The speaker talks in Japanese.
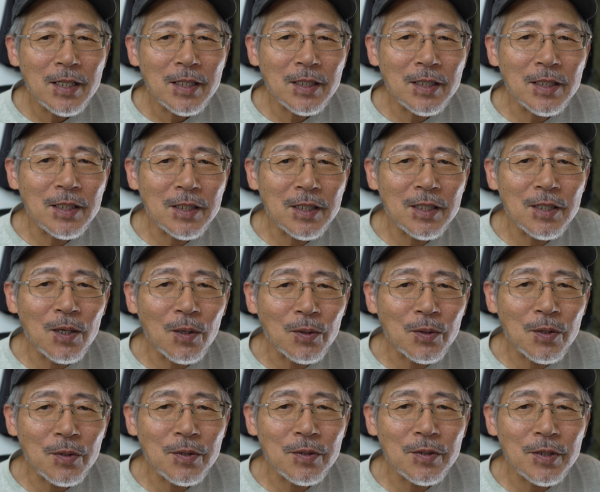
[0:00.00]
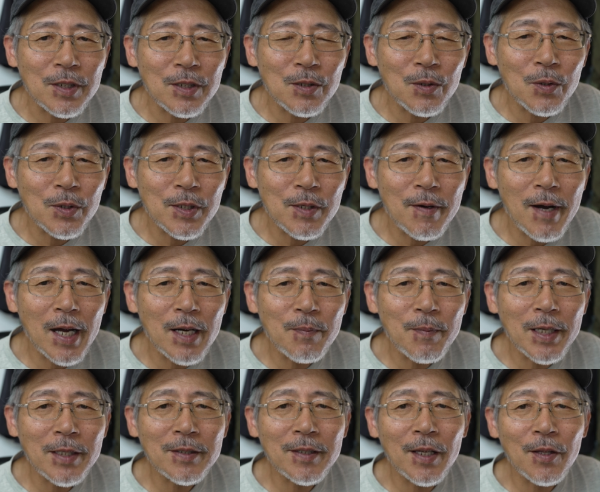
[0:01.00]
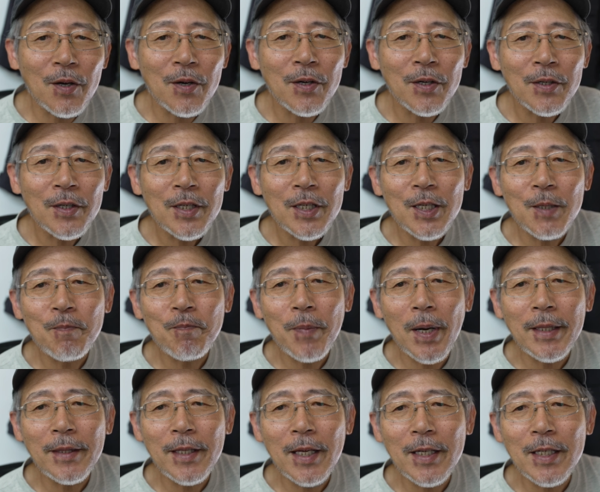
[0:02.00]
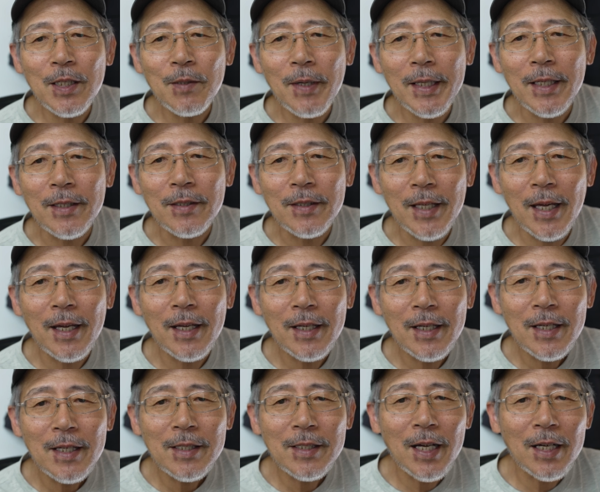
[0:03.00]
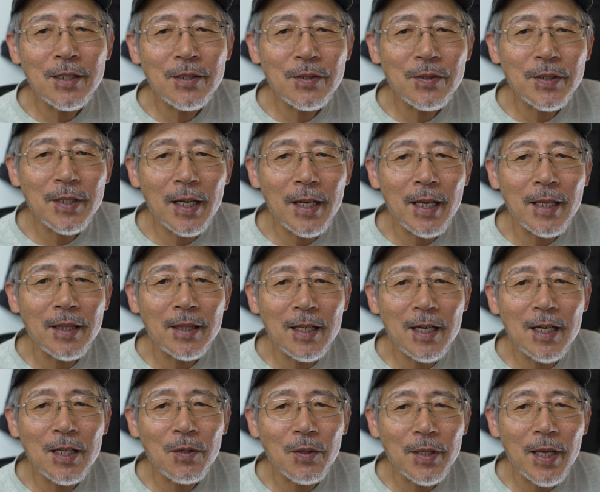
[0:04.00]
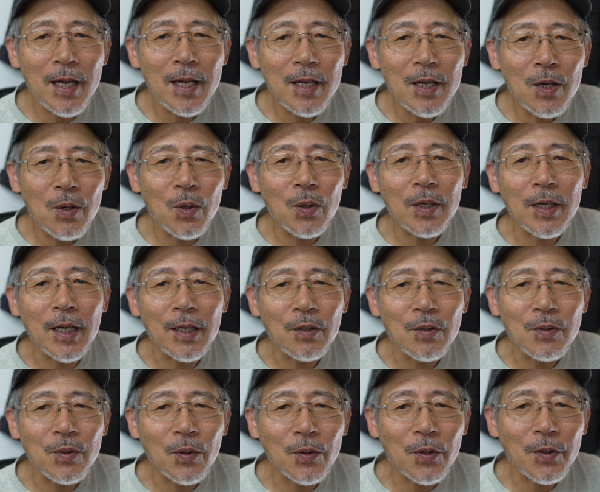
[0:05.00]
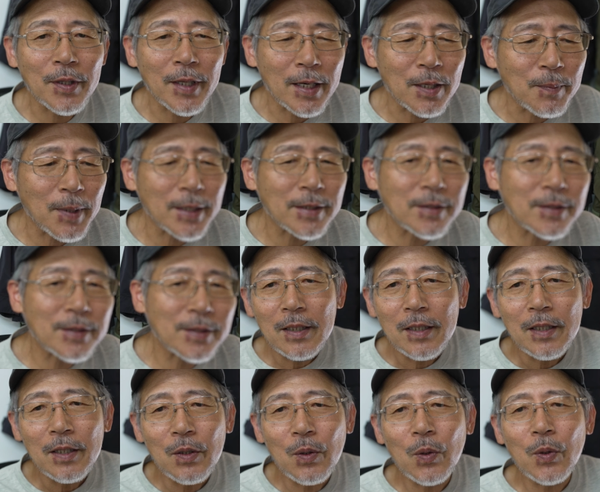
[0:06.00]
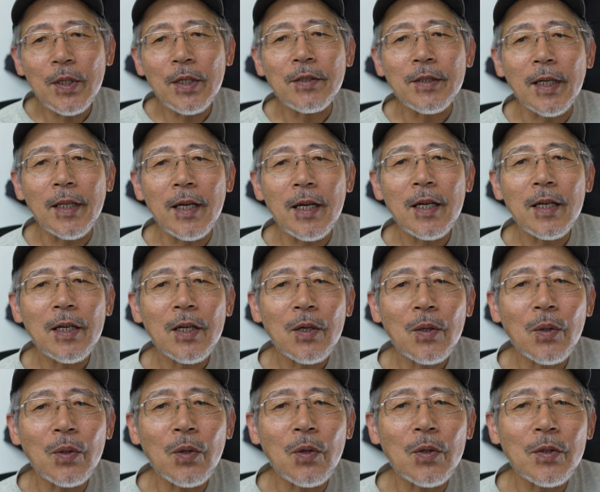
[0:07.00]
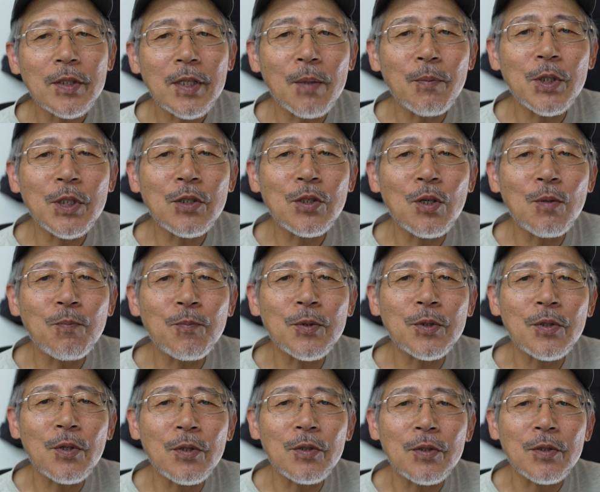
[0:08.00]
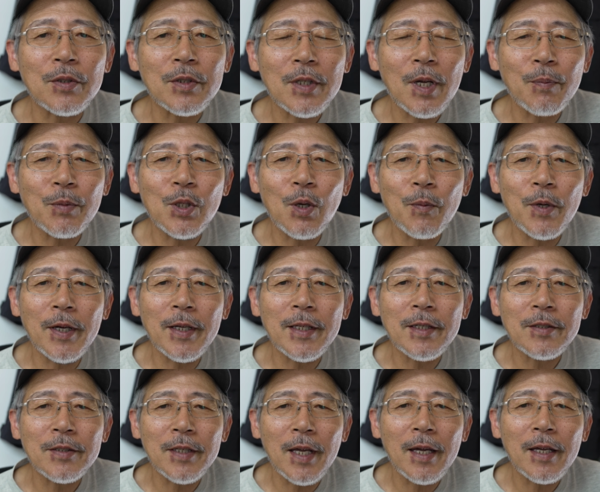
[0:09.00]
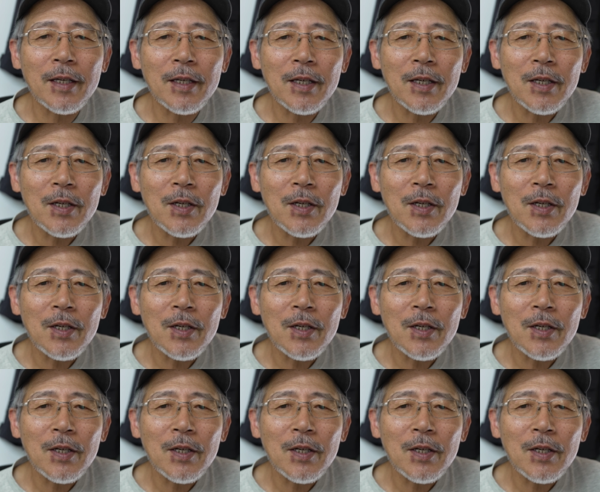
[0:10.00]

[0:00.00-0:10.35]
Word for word: きっちり落とす必要性はありますけど一般的にはですね3種ケレン程度で OK ということになりますどうですかねこのサビストップというサビ止めはですね